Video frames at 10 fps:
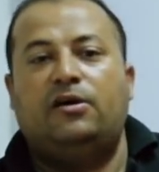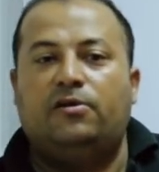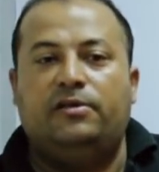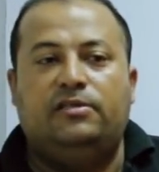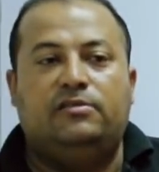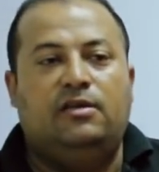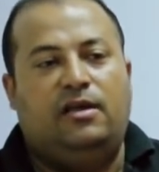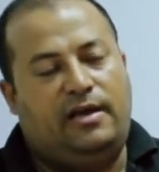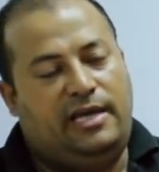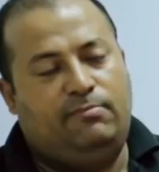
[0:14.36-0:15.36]
يا جرانيت
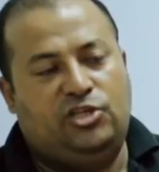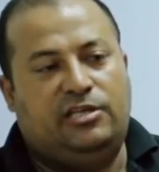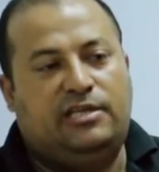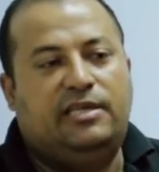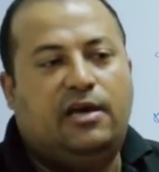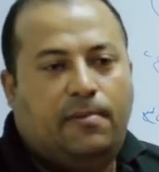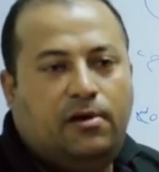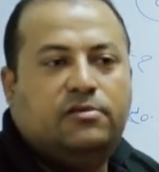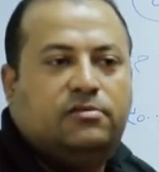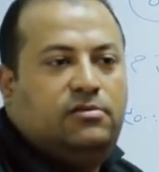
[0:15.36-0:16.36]
اكيد مش هنكسيها يا
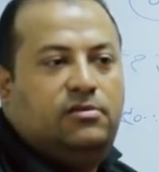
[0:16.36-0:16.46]
بلط